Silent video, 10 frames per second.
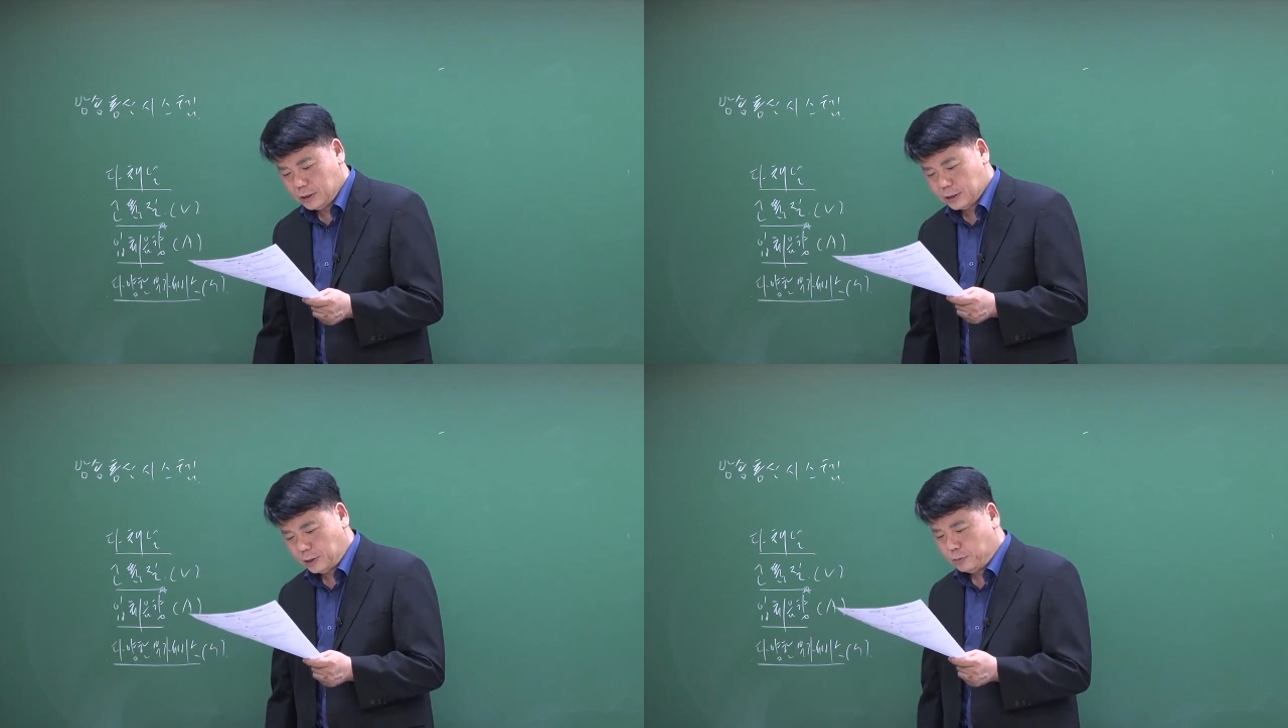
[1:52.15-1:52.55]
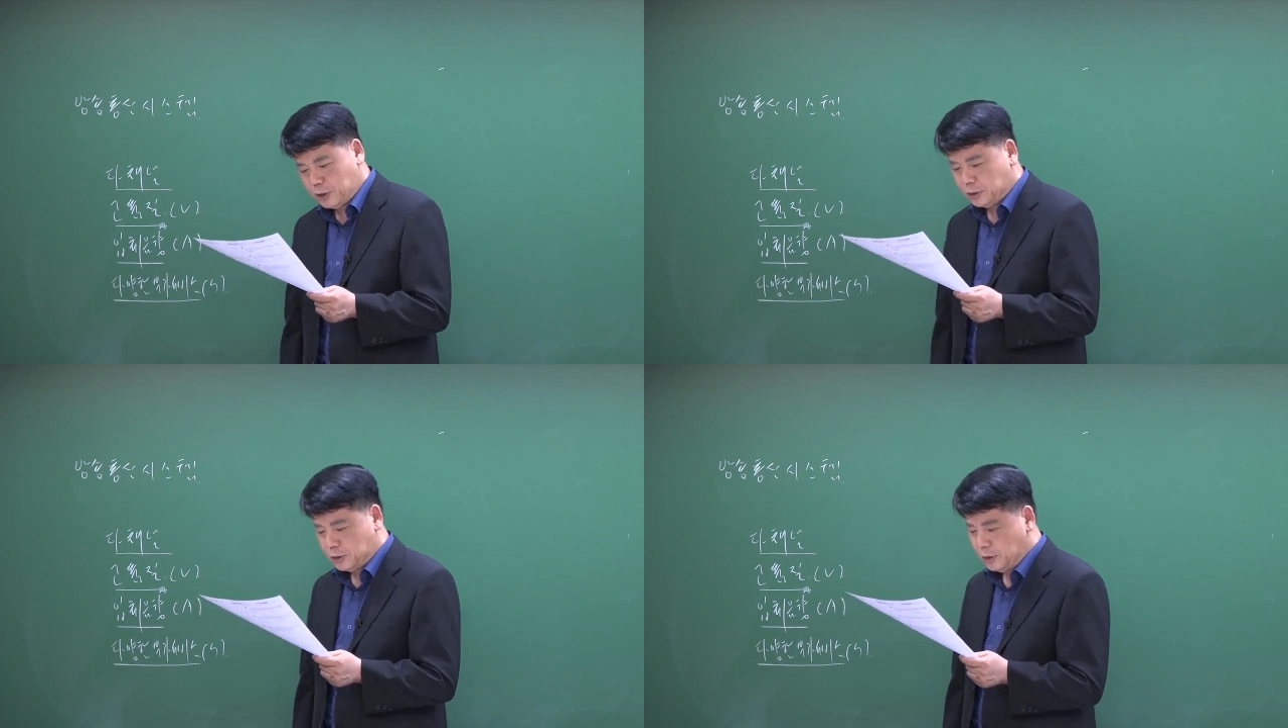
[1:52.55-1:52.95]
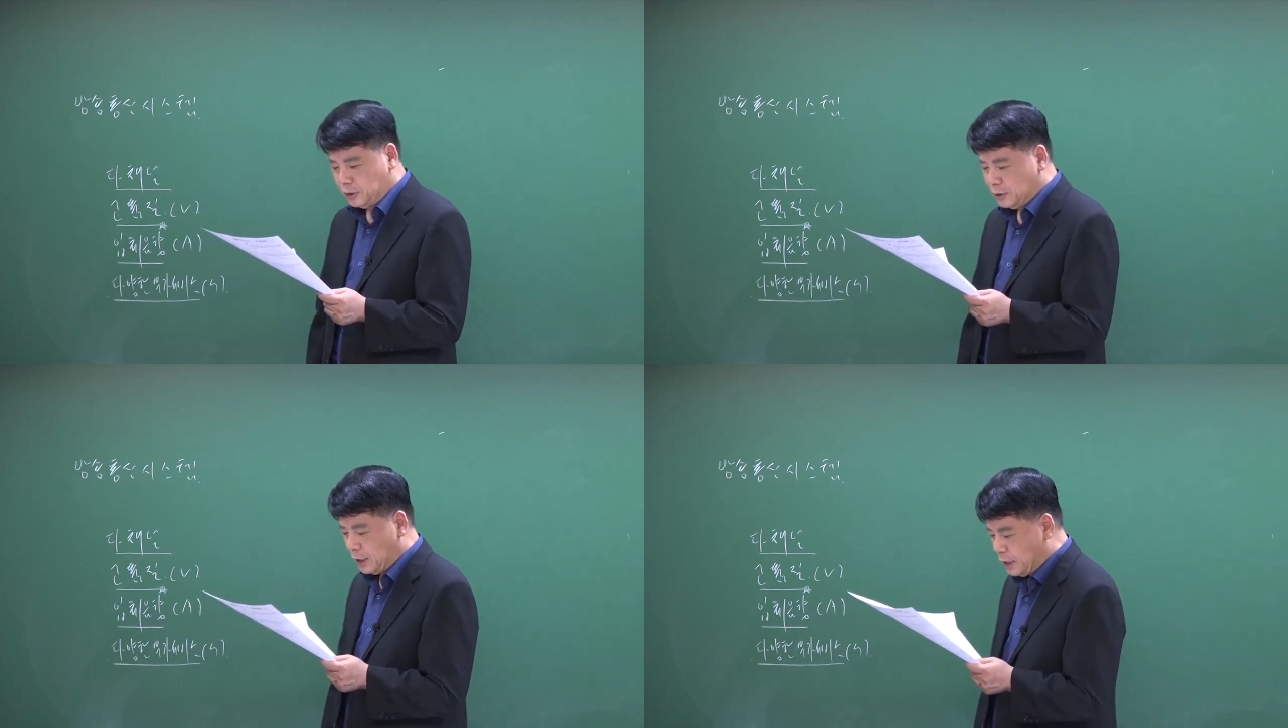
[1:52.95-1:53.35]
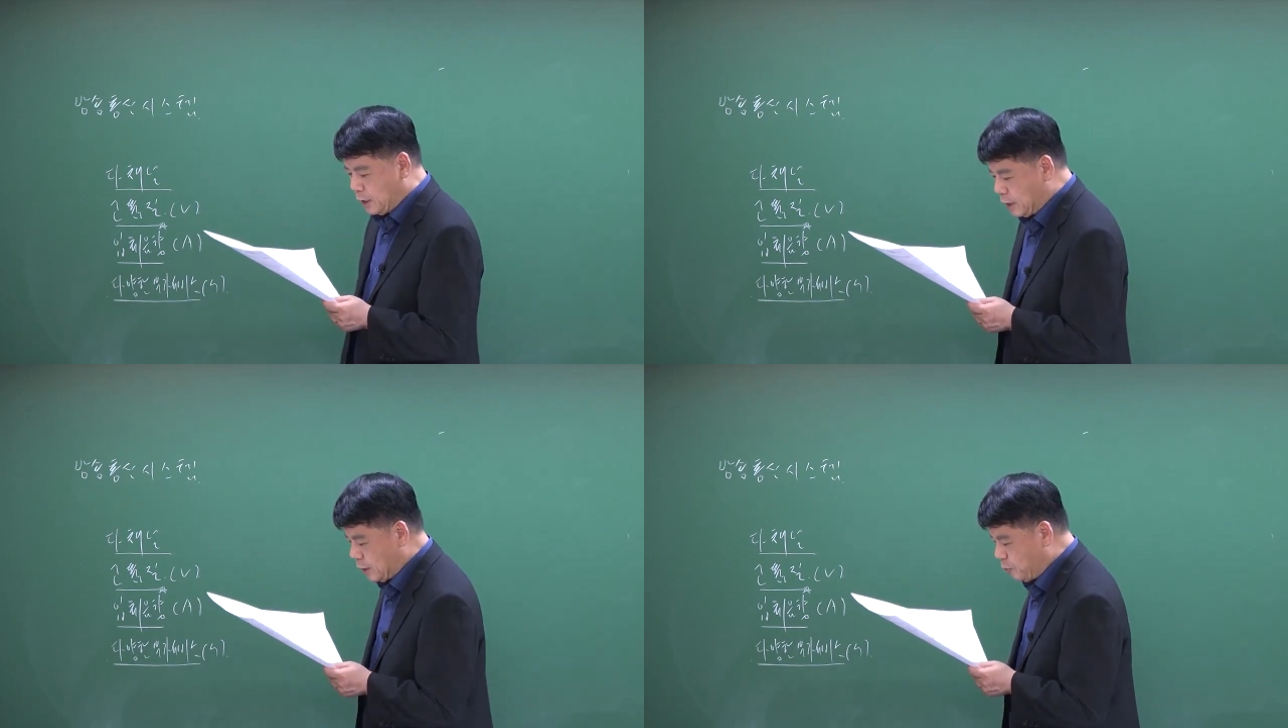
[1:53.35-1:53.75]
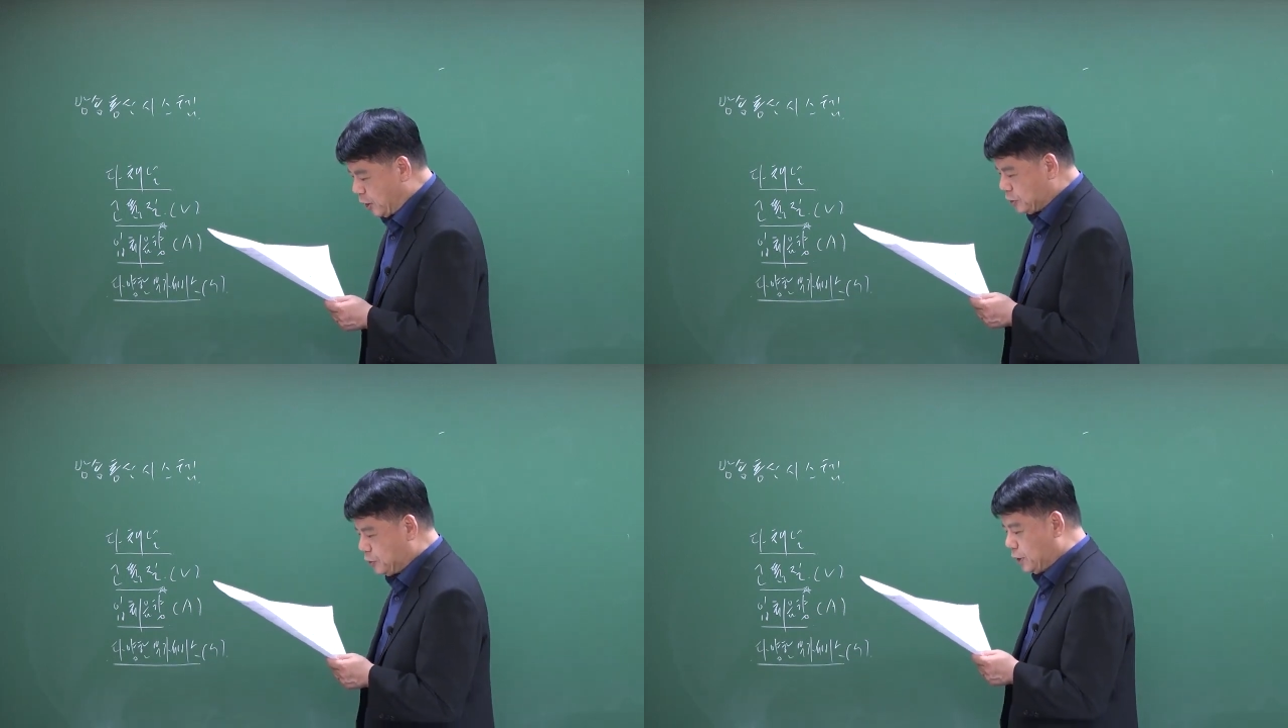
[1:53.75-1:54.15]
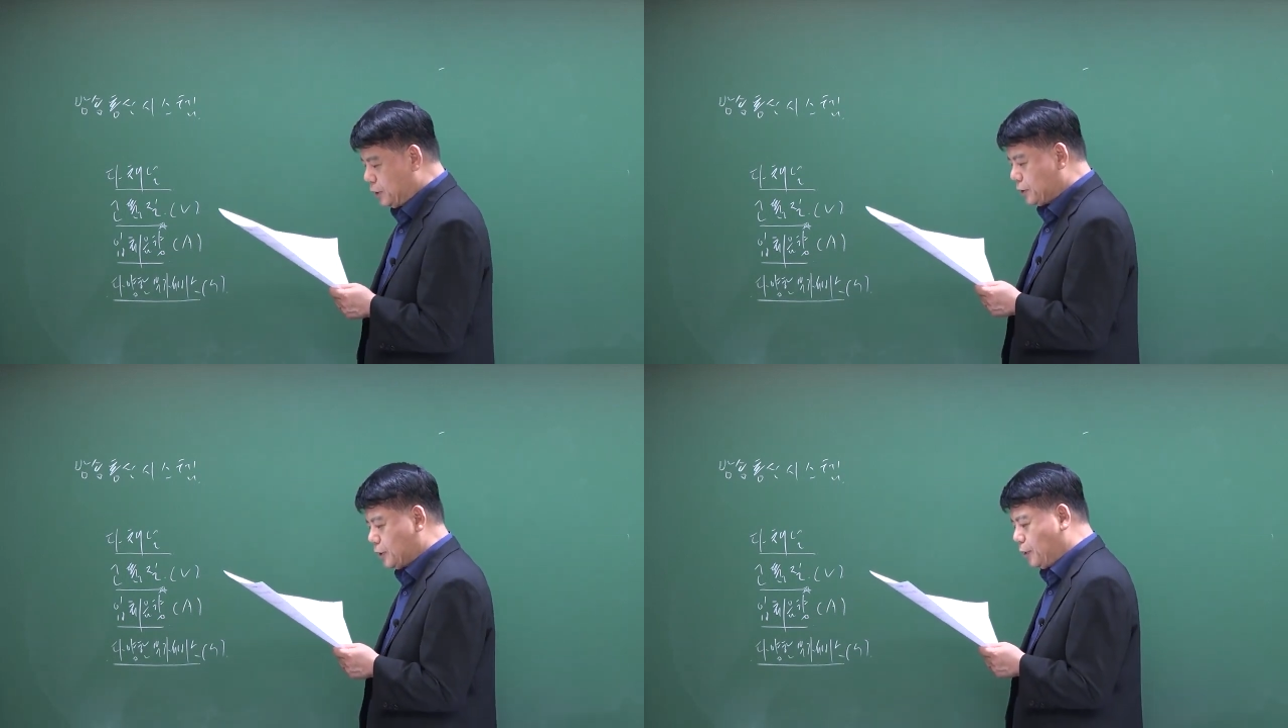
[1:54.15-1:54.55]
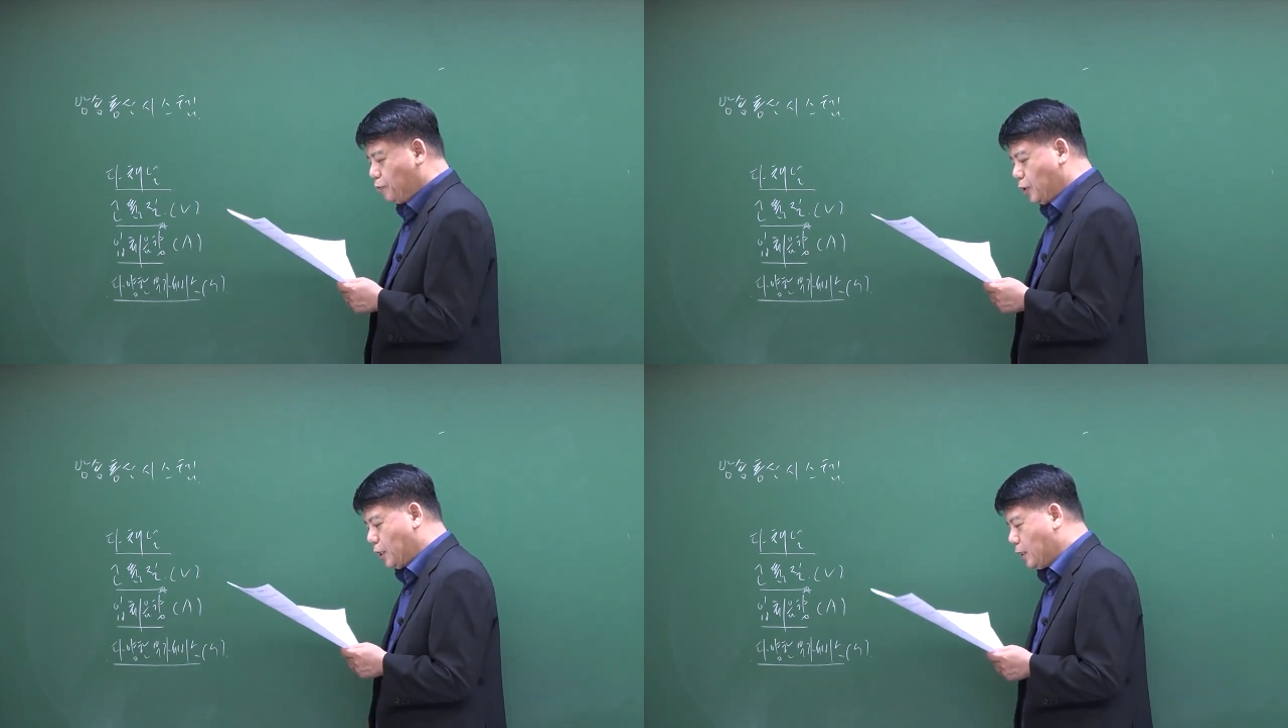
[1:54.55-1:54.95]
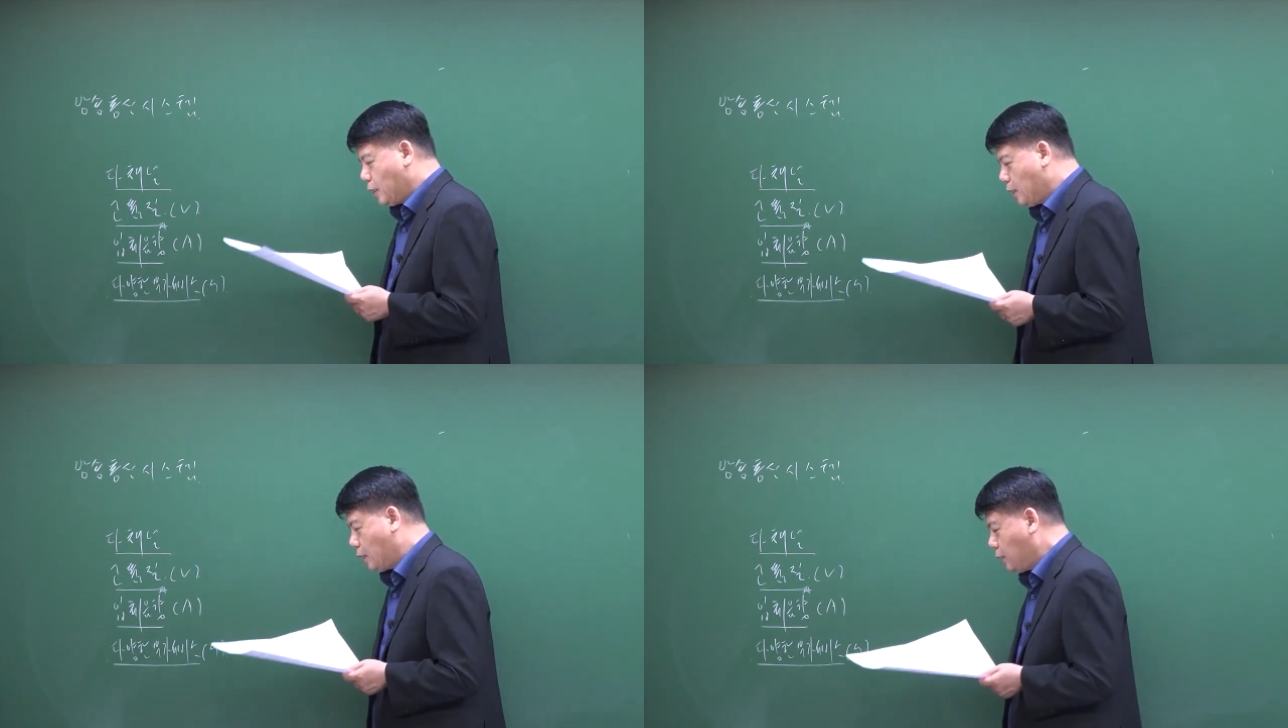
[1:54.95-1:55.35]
3번이 틀렸네. 방송의 스크램바,